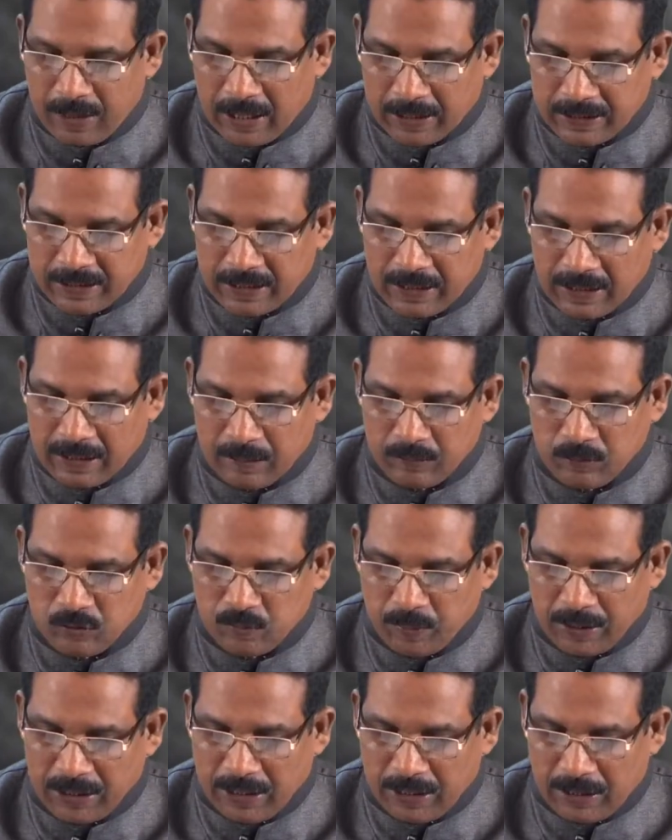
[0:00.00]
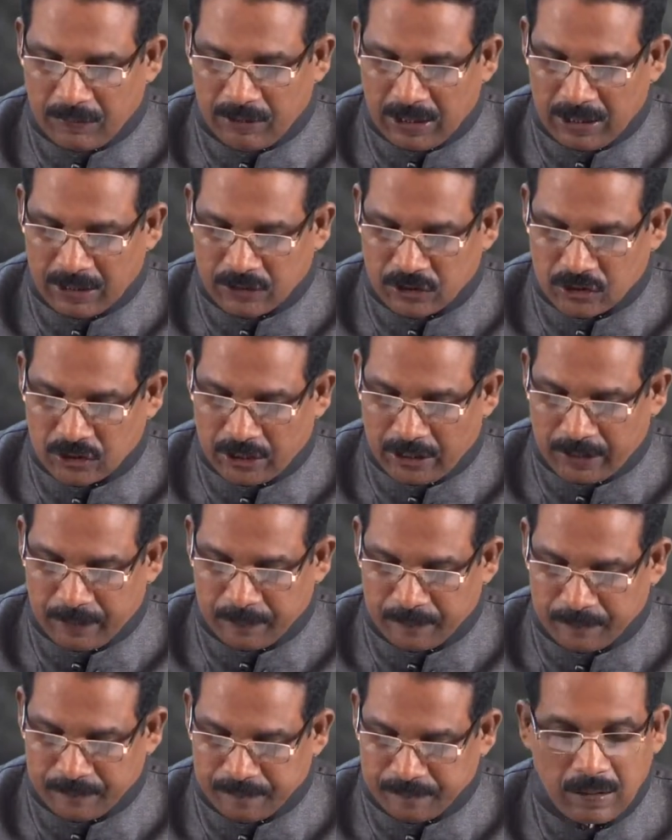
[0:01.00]
ఆది కాండము పన్నెండవ అధ్యాయం
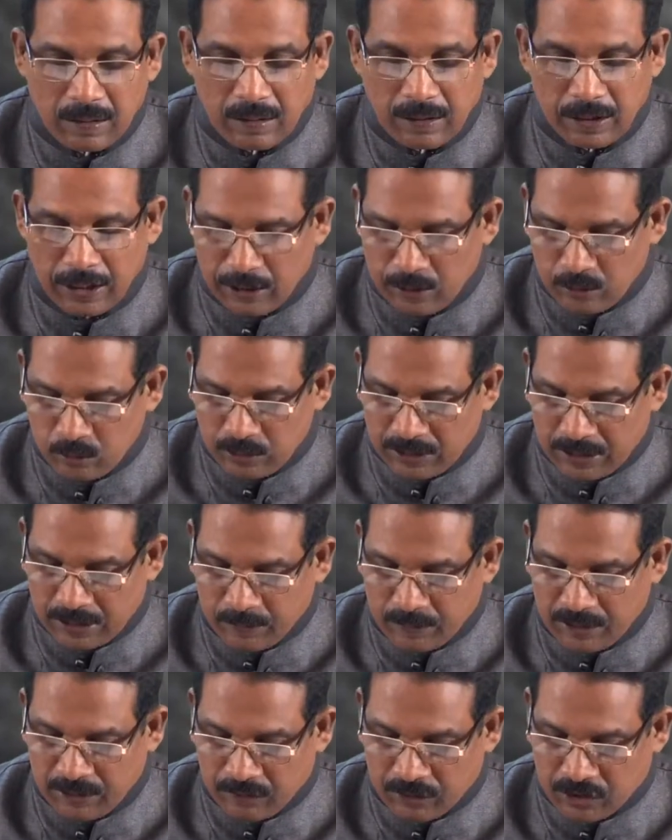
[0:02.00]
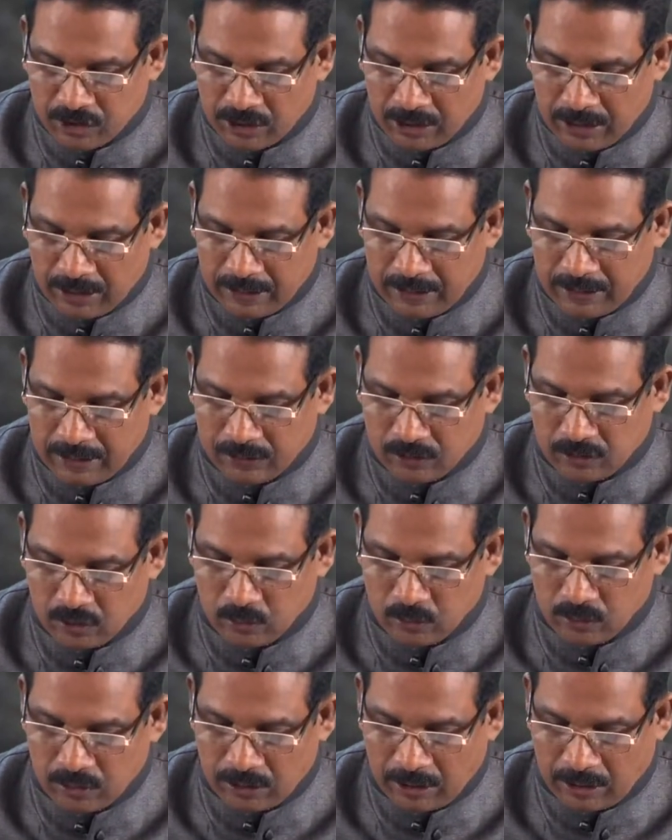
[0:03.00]
ఏడు ఎనిమిది వచ్చినాలే నేను
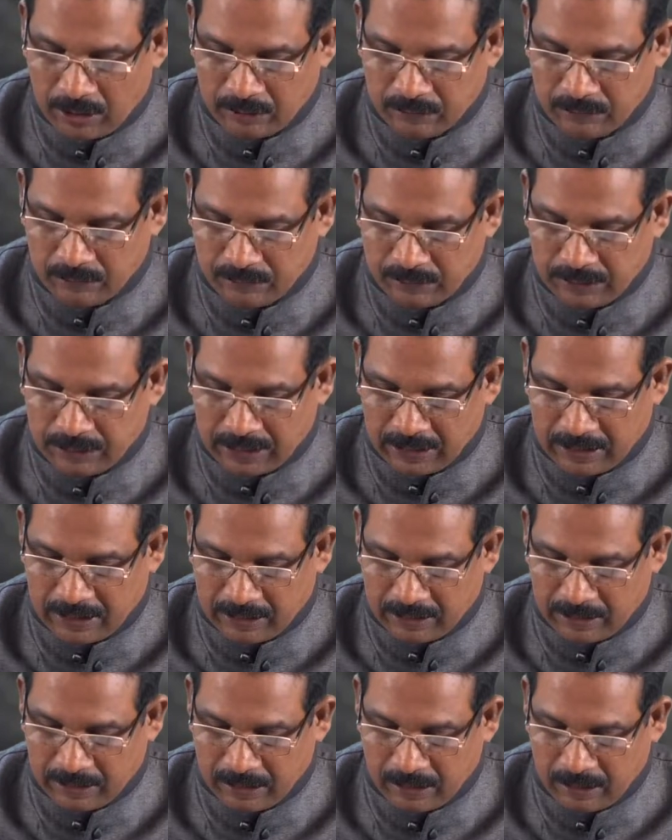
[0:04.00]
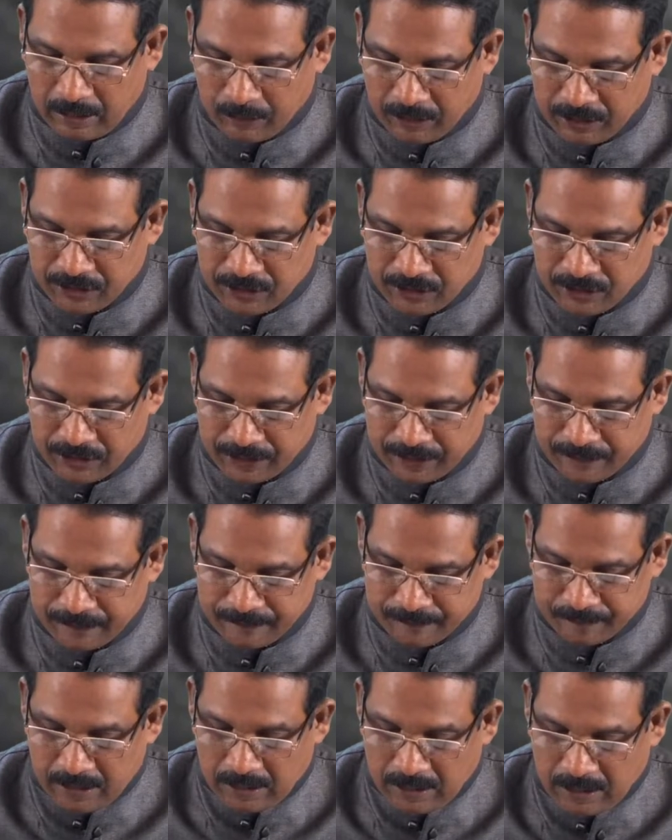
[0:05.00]
చదువుతున్నాను జాగ్రత్తగా గమనించండి
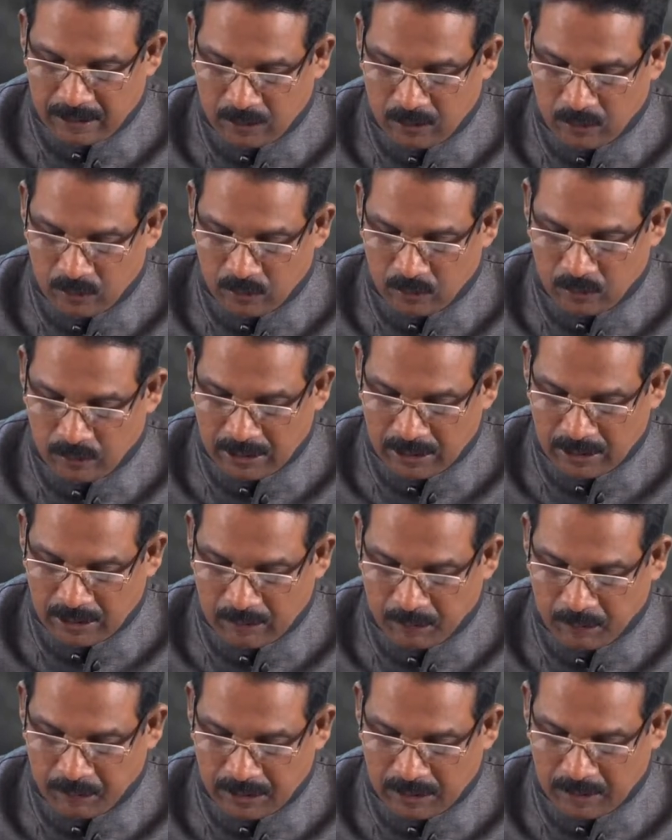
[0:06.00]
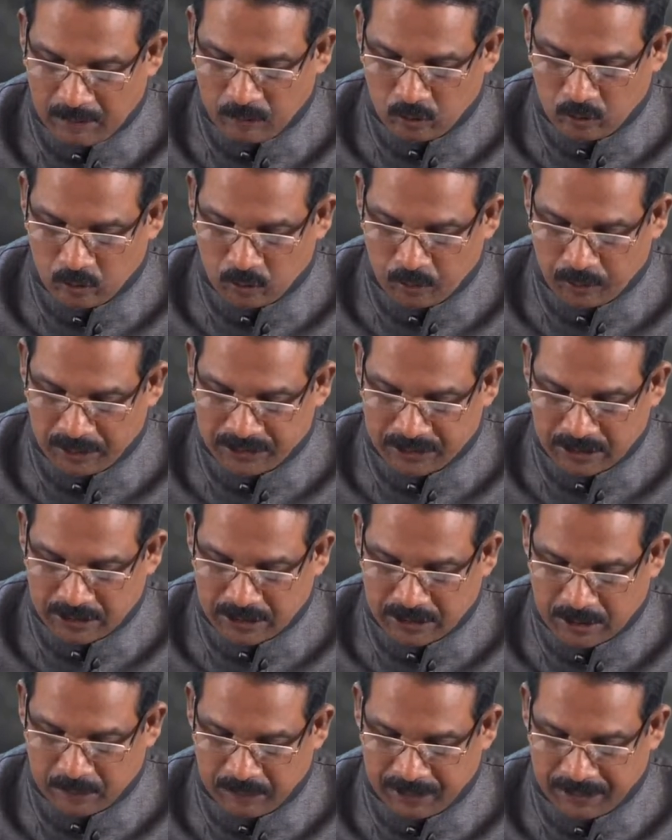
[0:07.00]
యహోవా అబ్రాహముకు
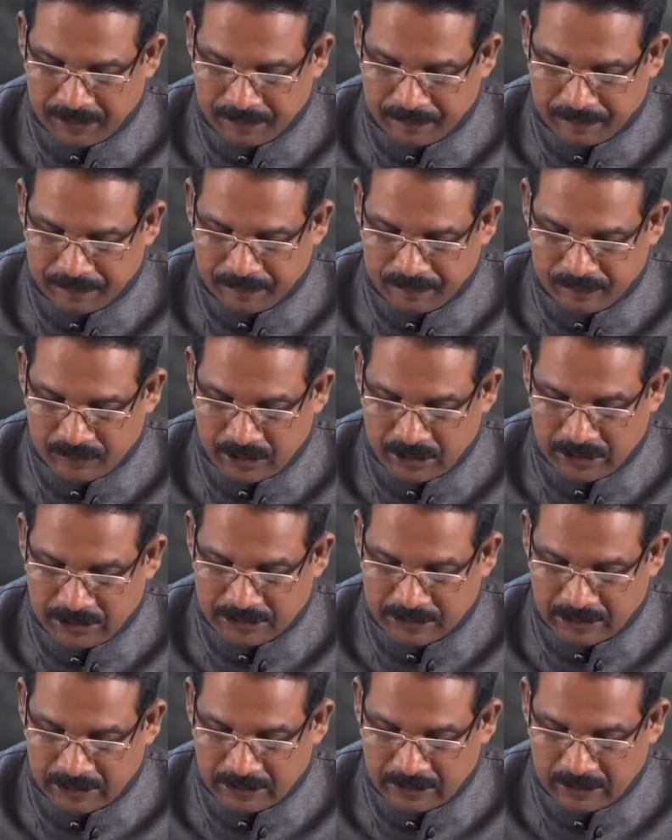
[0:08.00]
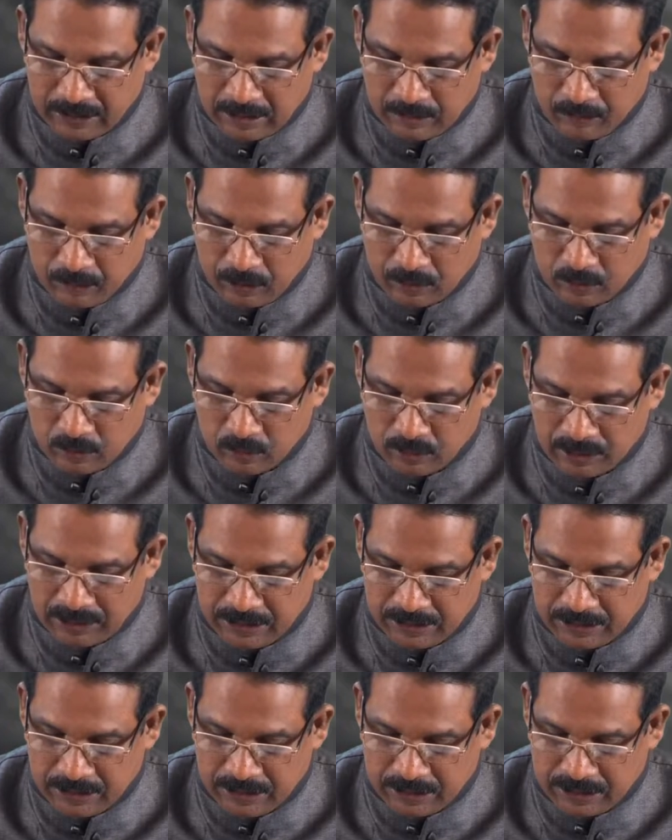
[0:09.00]
ప్రత్యక్షమై నీ సంతానమునకు ఈ
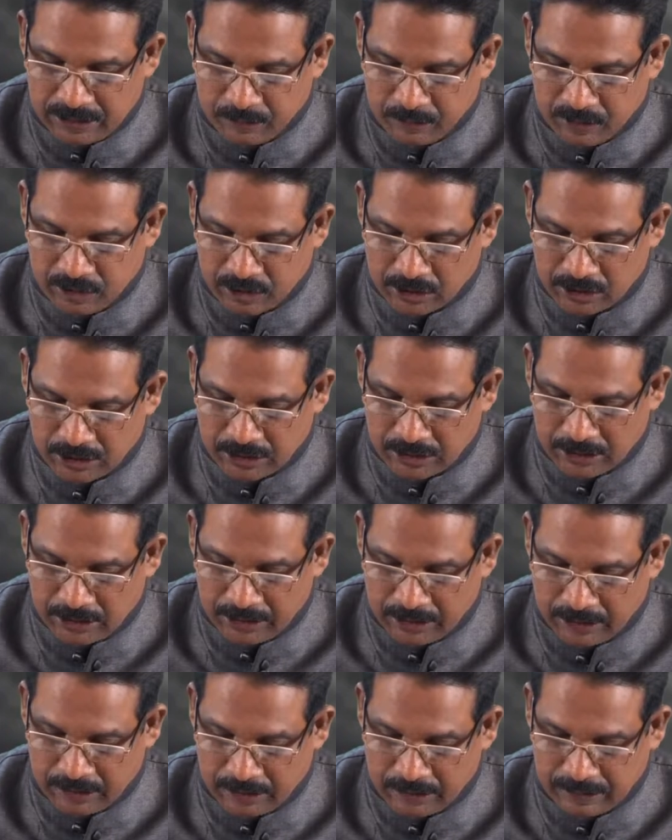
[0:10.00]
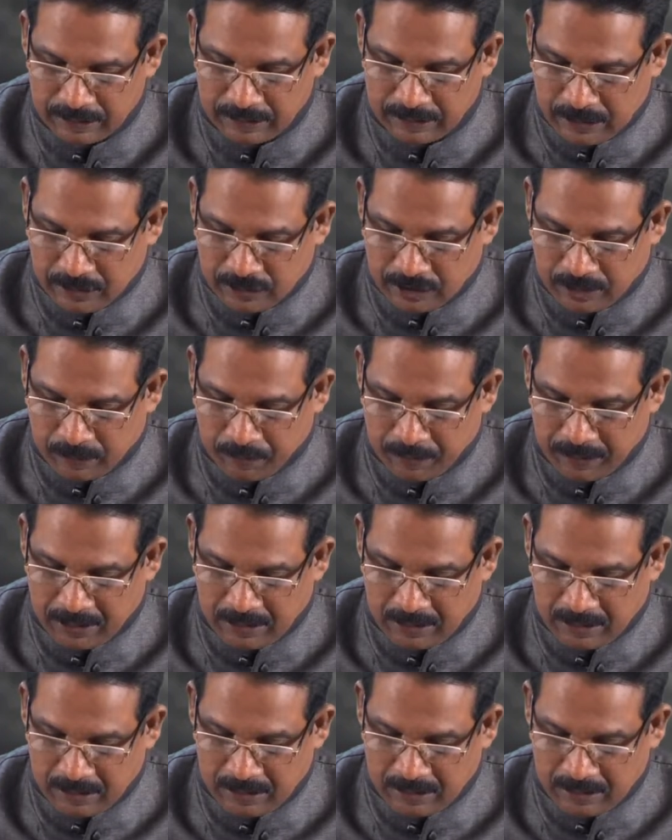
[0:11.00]
దేశమిచ్చదనని
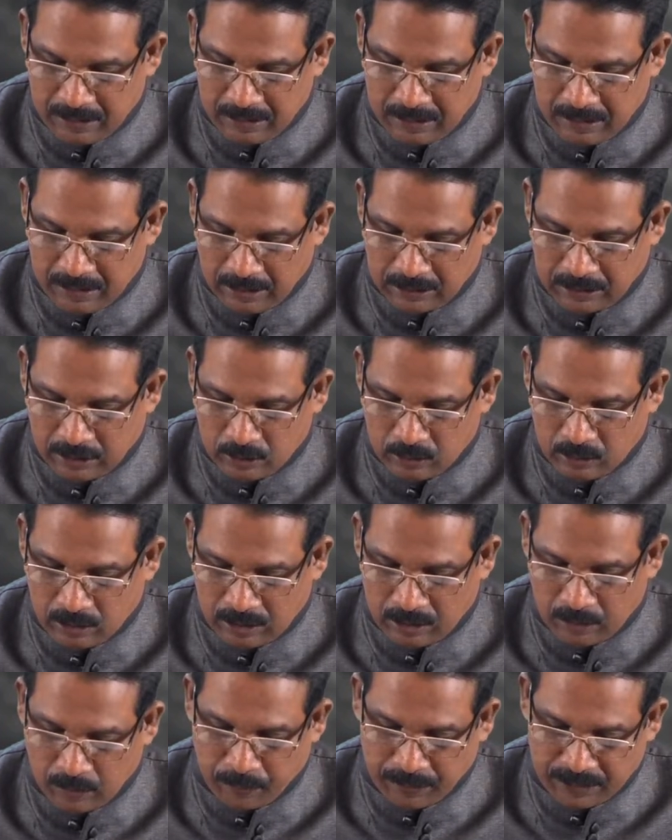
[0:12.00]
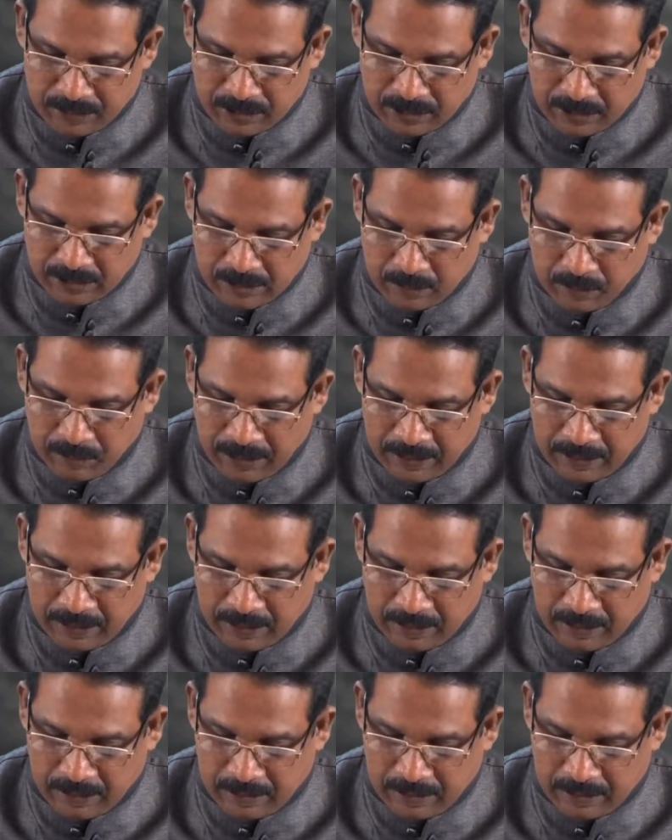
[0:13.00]
చెప్పగా అతడు తనకు ప్రత్యక్షమైన